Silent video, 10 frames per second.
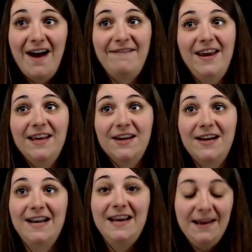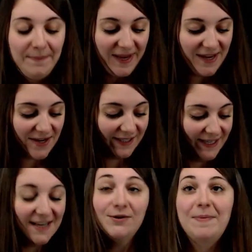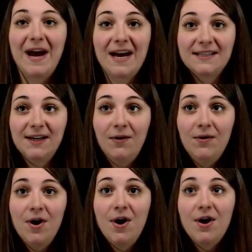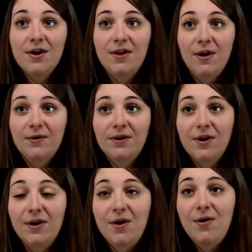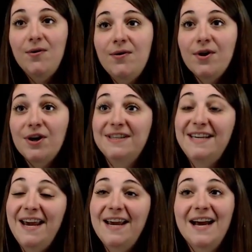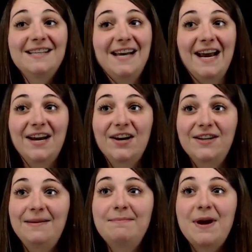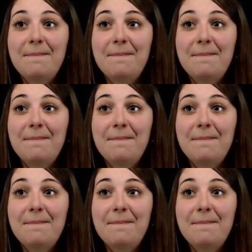avec les priorités des opérations. Donc, qu'on retient grâce à l'acronyme